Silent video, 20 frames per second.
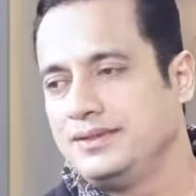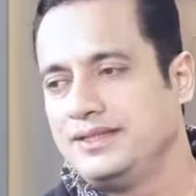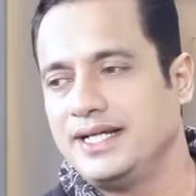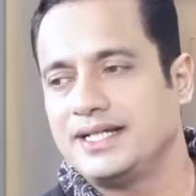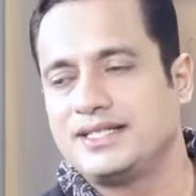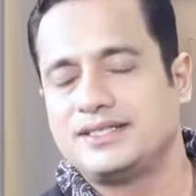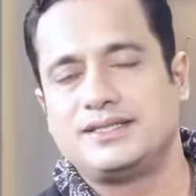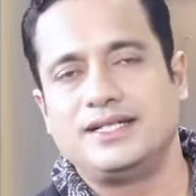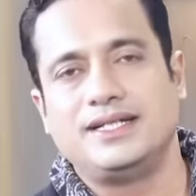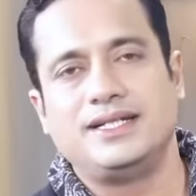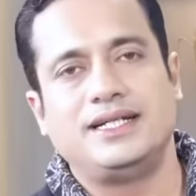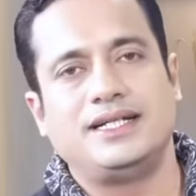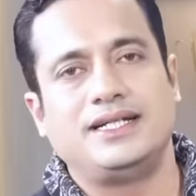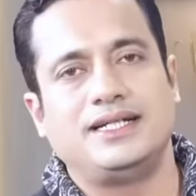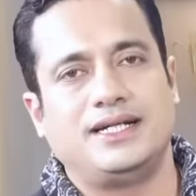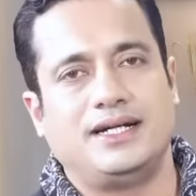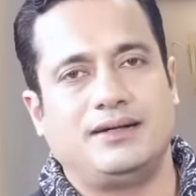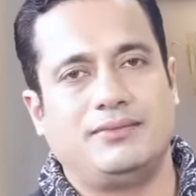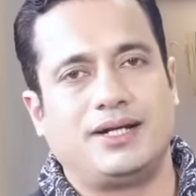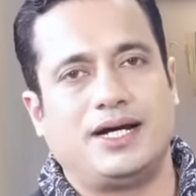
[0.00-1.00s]
नेक्स्ट डे
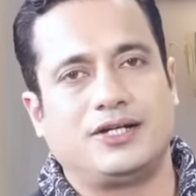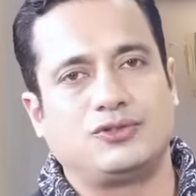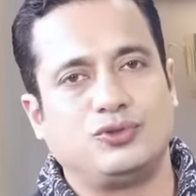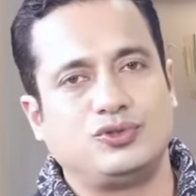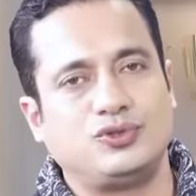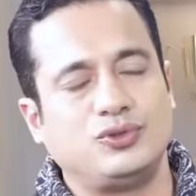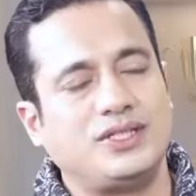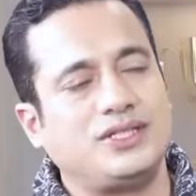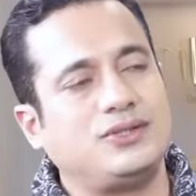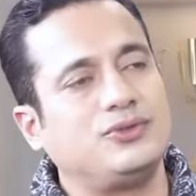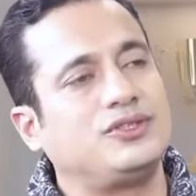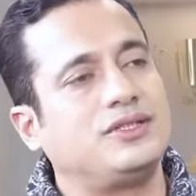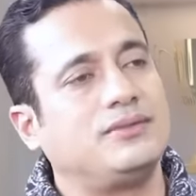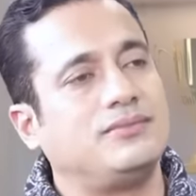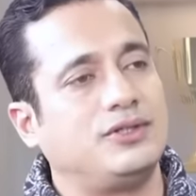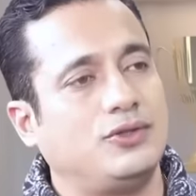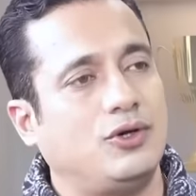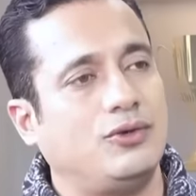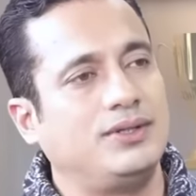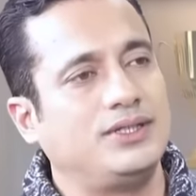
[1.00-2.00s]
अब रात हो चुकी थी उससे
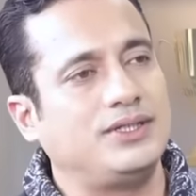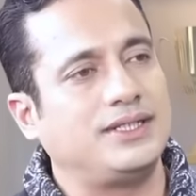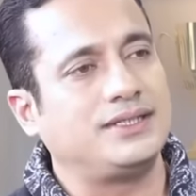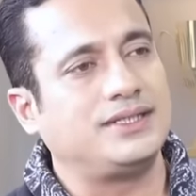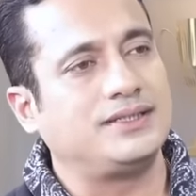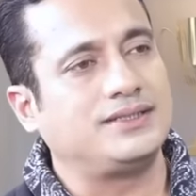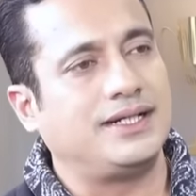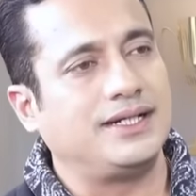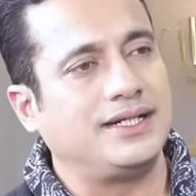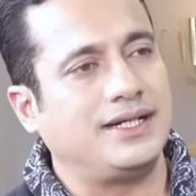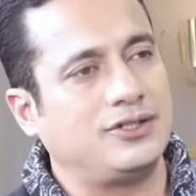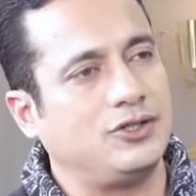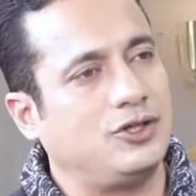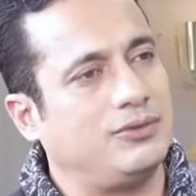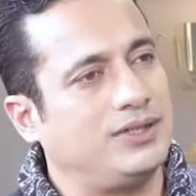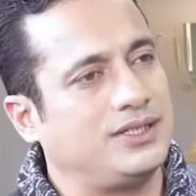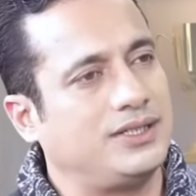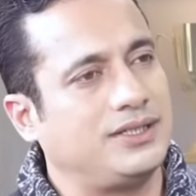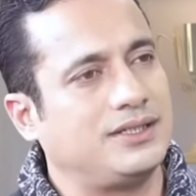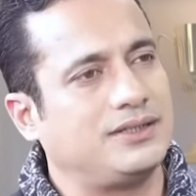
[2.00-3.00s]
मैं नौ बज रहे थे साढ़े आठ नौ
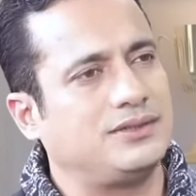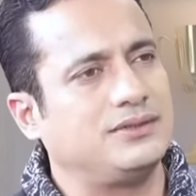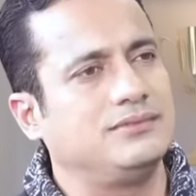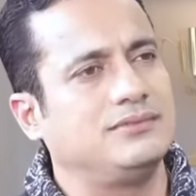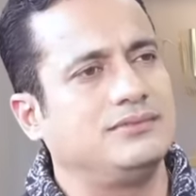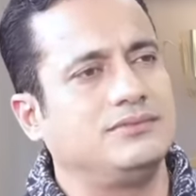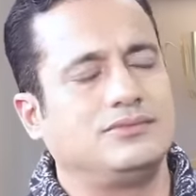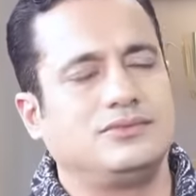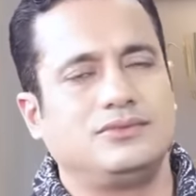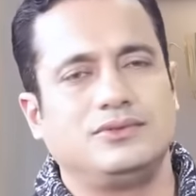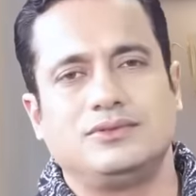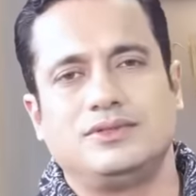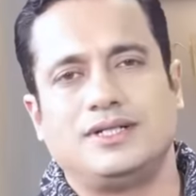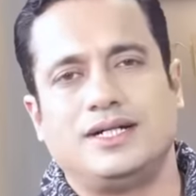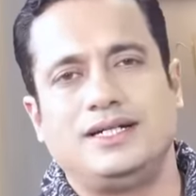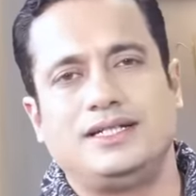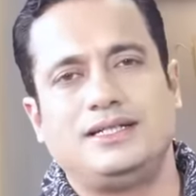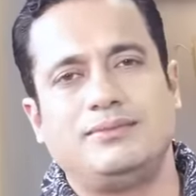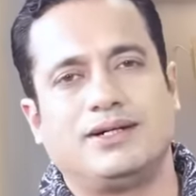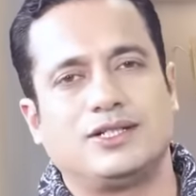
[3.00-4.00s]
बज रहे थे
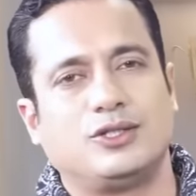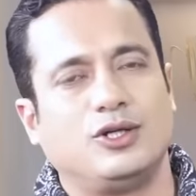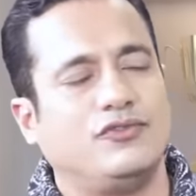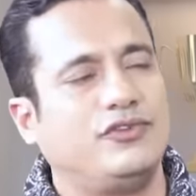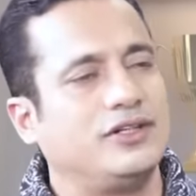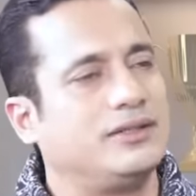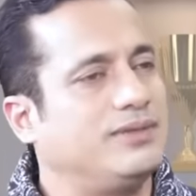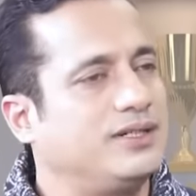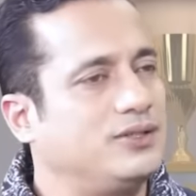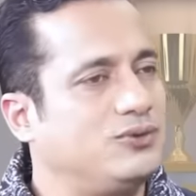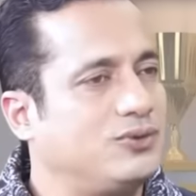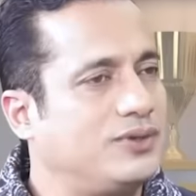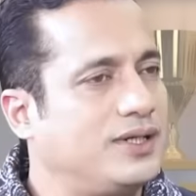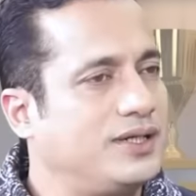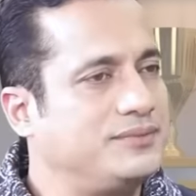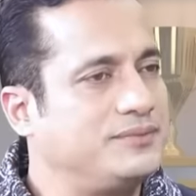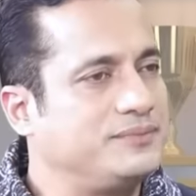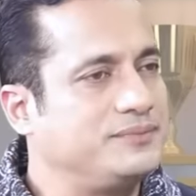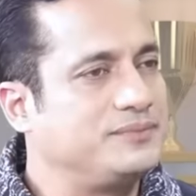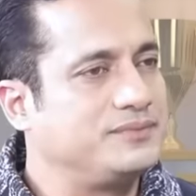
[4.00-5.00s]
जाहिर सी बात है ऑफिस बंद
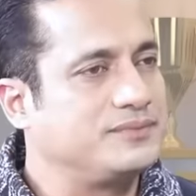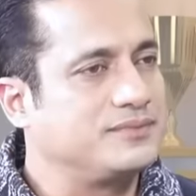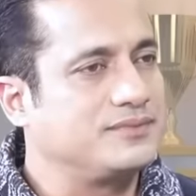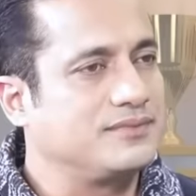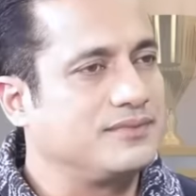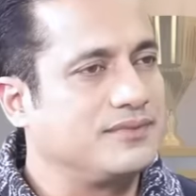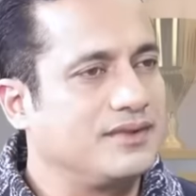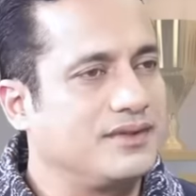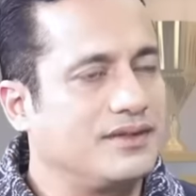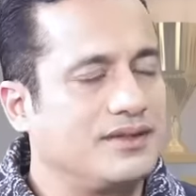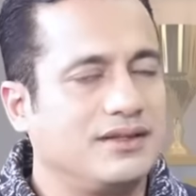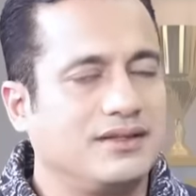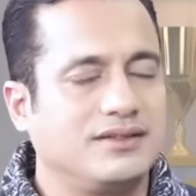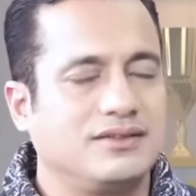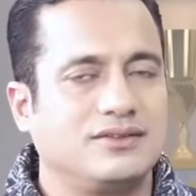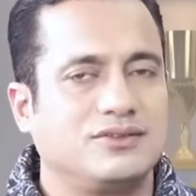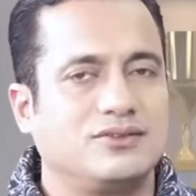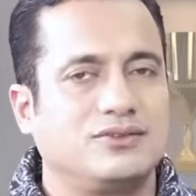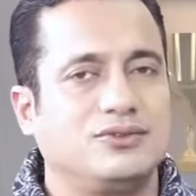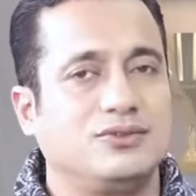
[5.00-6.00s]
होगा
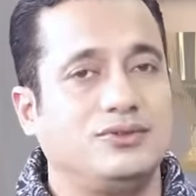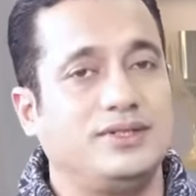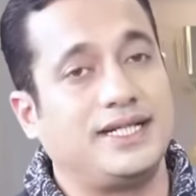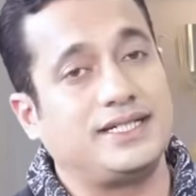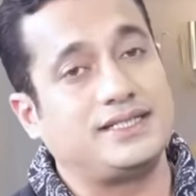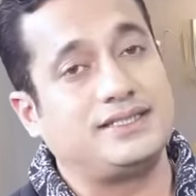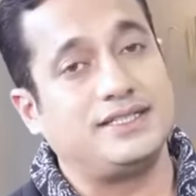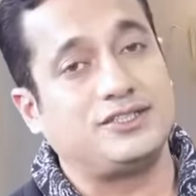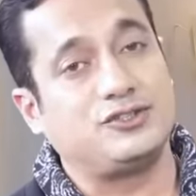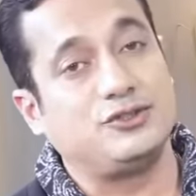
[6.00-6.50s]
तो नेक्स्ट डे